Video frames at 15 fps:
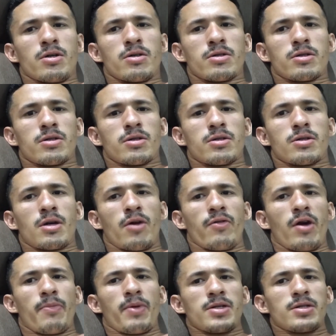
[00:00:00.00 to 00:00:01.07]
Salve
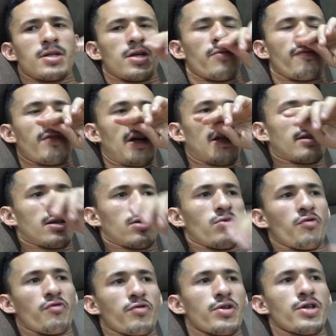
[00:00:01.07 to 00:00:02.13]
rapaziada, finalizando
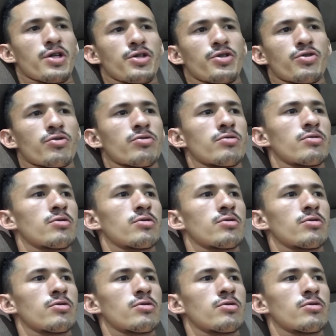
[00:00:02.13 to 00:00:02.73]
o vídeo.